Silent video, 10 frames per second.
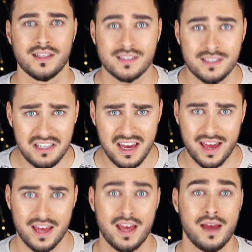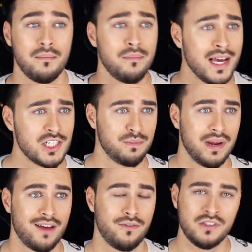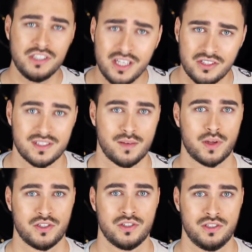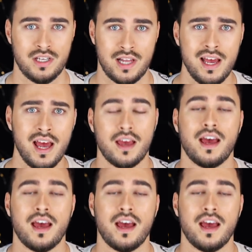Nie, masz prawo nie chcieć zapłacić tyle,